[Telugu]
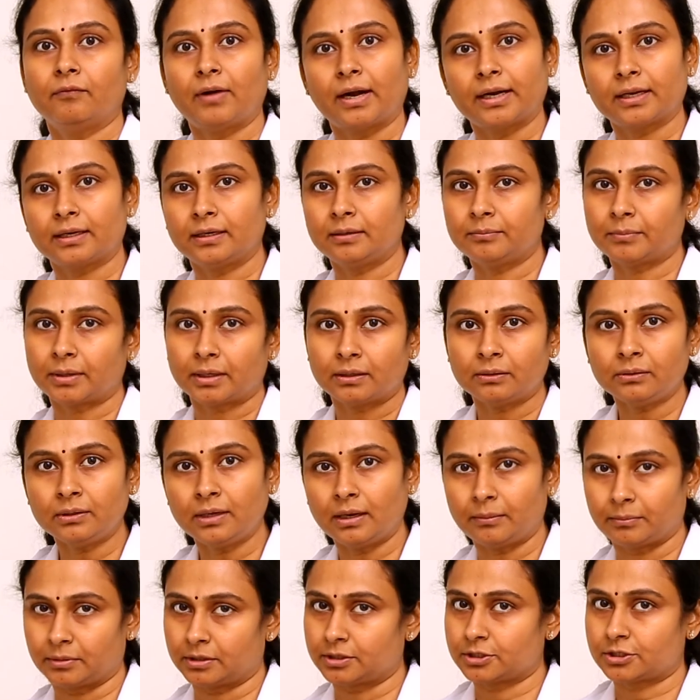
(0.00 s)
వాటిని మనం
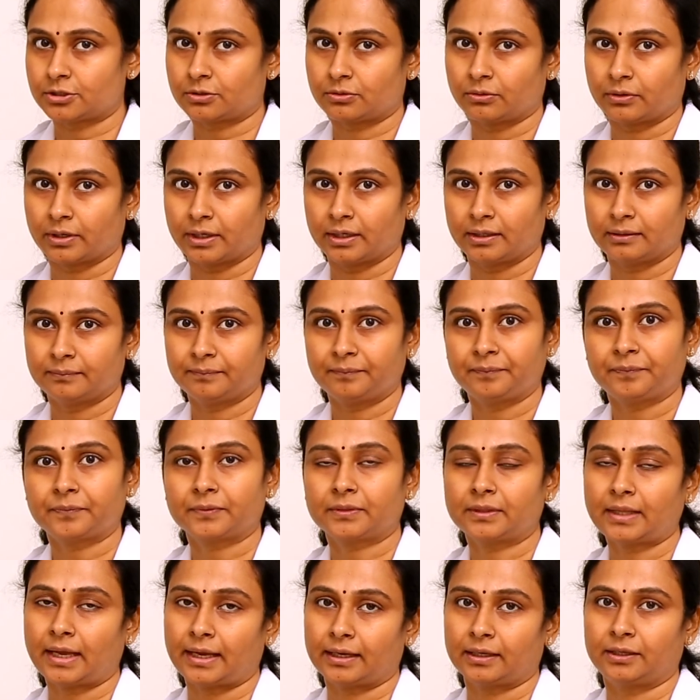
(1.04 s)
గమనించుకోవాలి
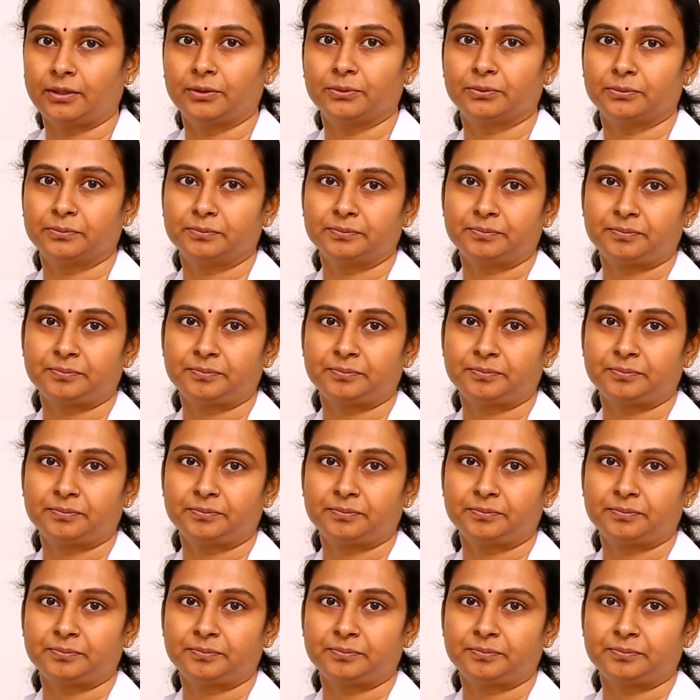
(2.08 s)
థ్యాంక్ యూ